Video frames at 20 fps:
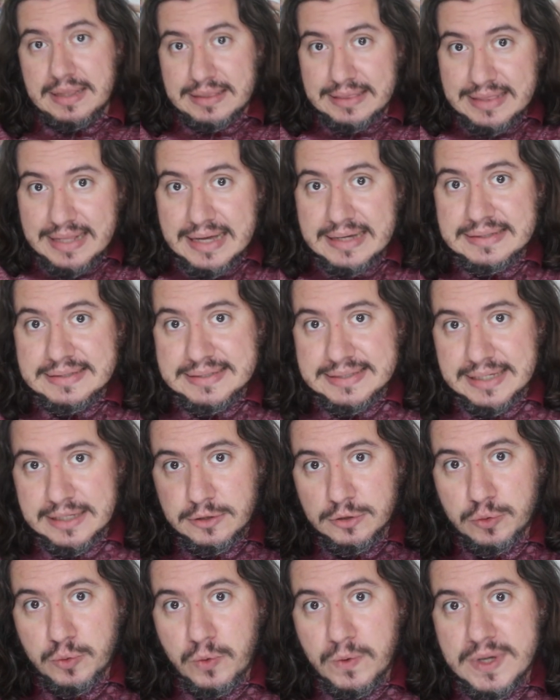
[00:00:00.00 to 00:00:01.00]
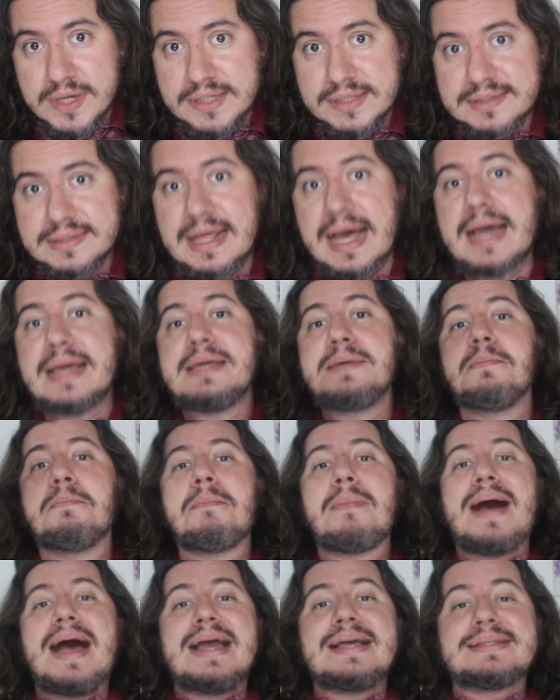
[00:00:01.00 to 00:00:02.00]
lança luz, tá? E
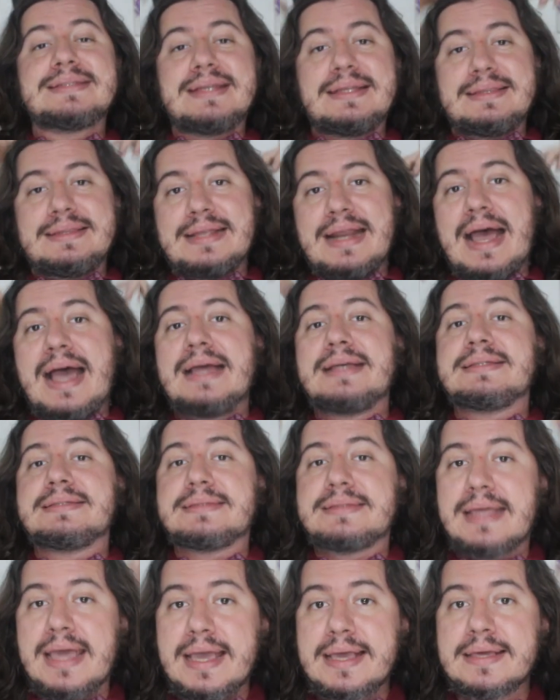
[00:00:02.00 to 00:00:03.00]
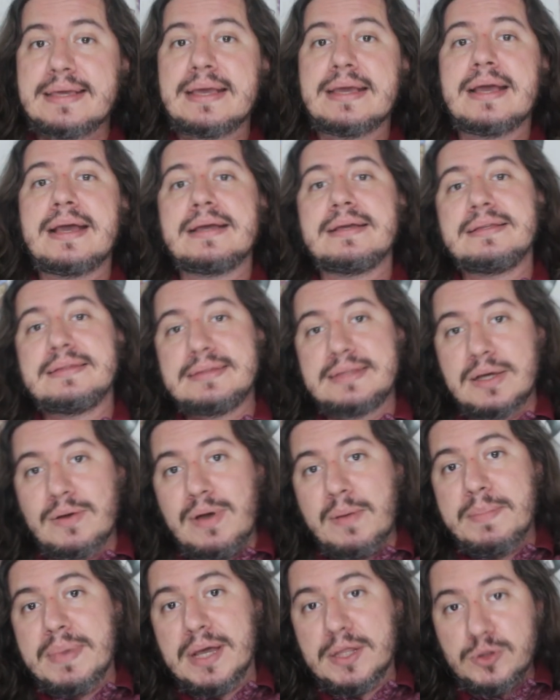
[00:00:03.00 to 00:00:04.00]
mais atrás tem
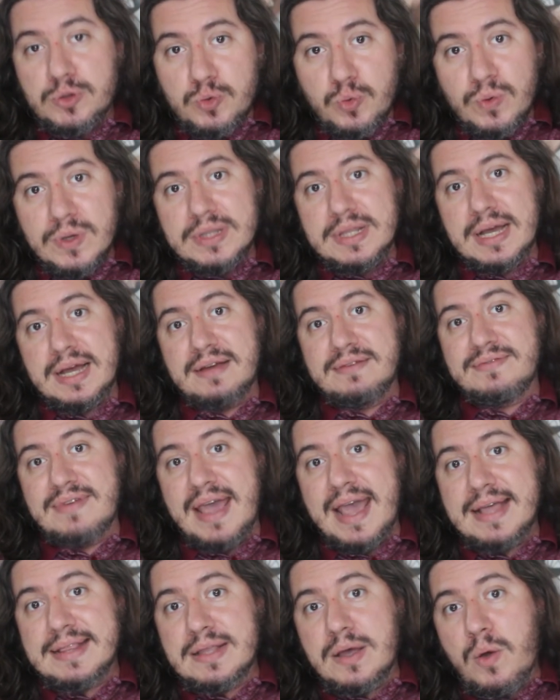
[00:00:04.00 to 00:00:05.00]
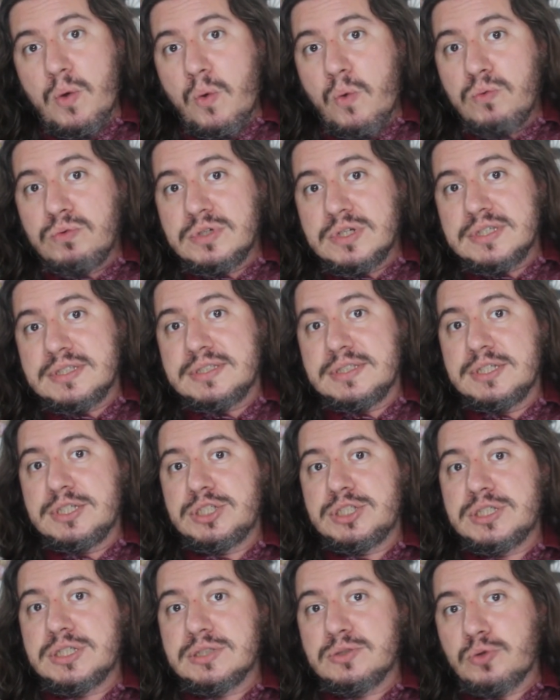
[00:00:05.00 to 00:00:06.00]
então a abertura da caverna onde
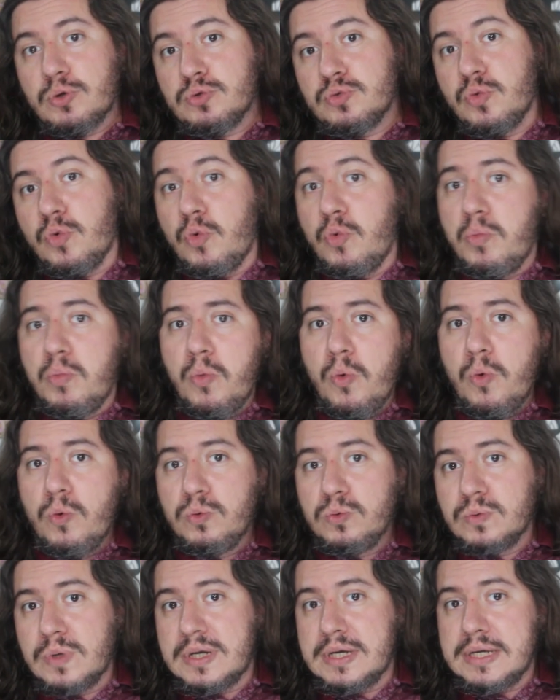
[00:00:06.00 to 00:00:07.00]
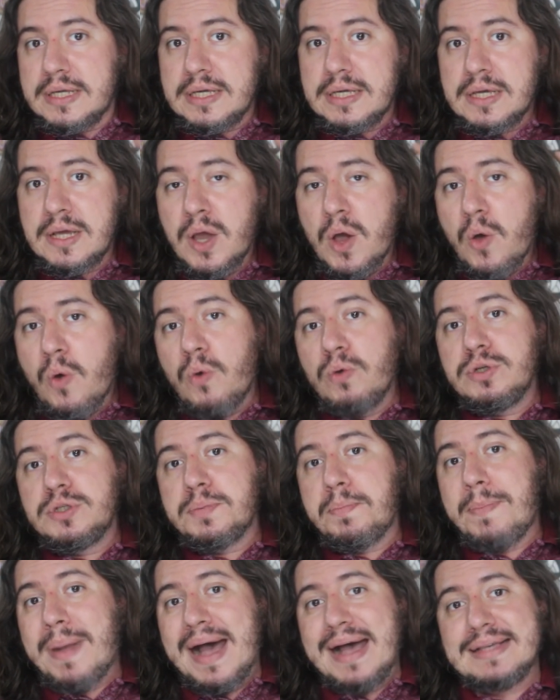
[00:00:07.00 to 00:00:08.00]
existe todo um mundo ali,
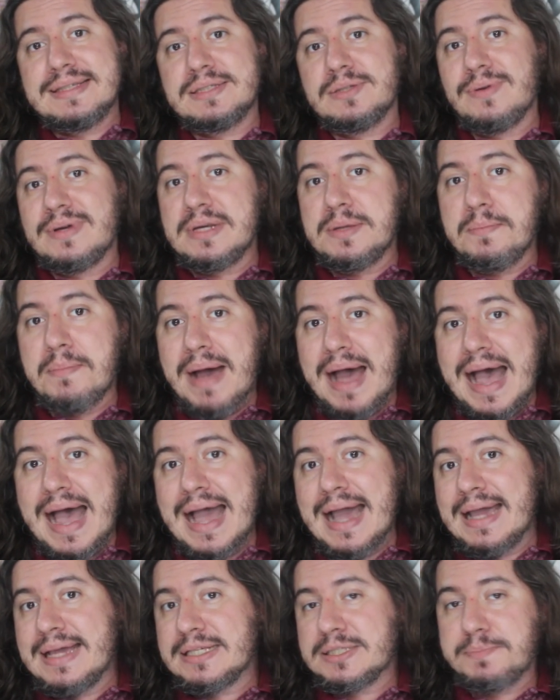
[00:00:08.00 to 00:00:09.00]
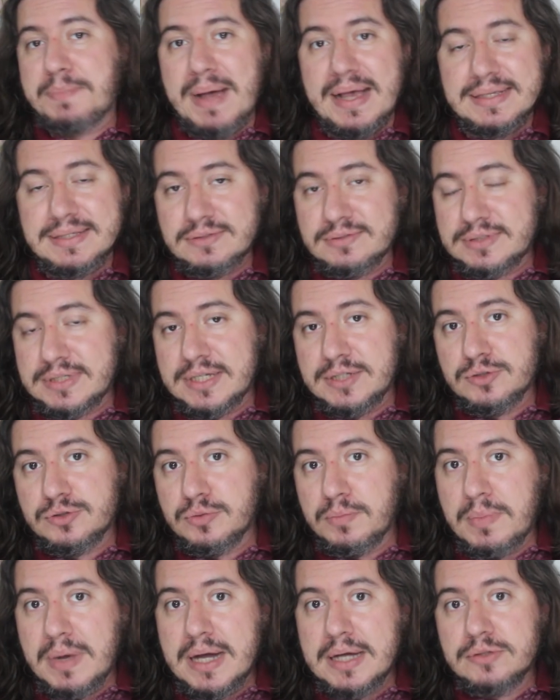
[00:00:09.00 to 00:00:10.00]
onde passam animais, passam seres
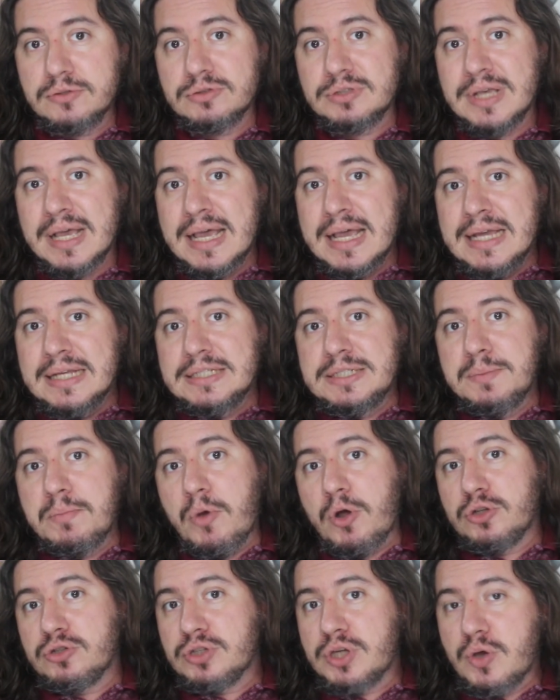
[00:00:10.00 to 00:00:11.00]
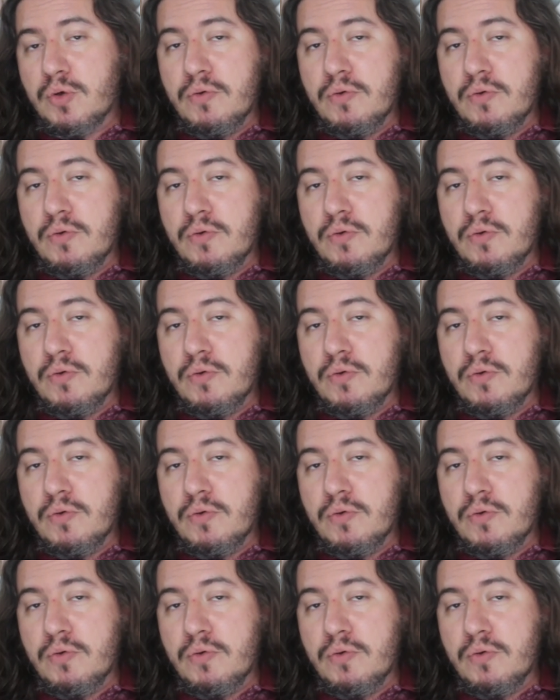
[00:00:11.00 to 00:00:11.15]
humanos, de modo que